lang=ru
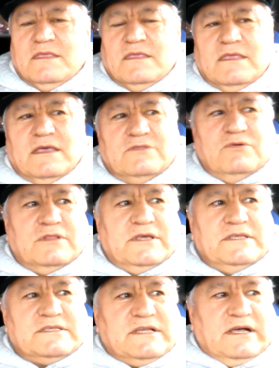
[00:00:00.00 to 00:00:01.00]
я
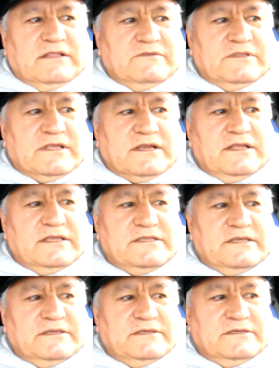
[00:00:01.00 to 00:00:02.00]
долго искал в
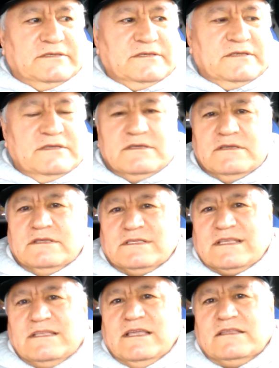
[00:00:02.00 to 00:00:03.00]
интернете
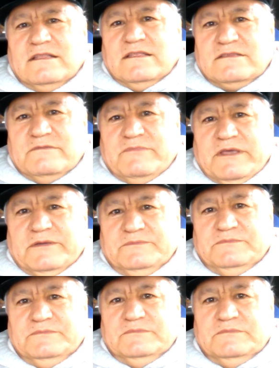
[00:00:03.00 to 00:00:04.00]
занятия для себя,
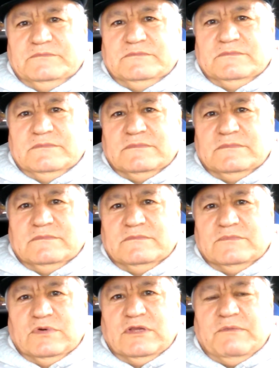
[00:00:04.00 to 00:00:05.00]

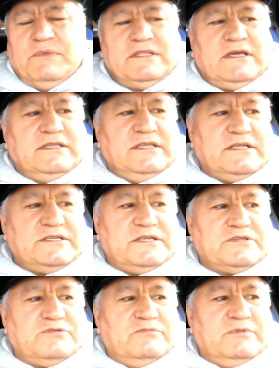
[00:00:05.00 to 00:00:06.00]
более подходящие,
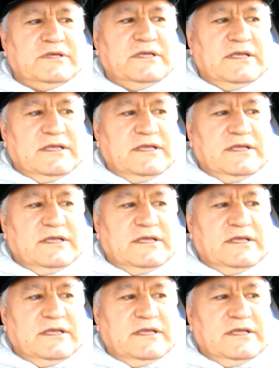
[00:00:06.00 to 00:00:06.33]
чтобы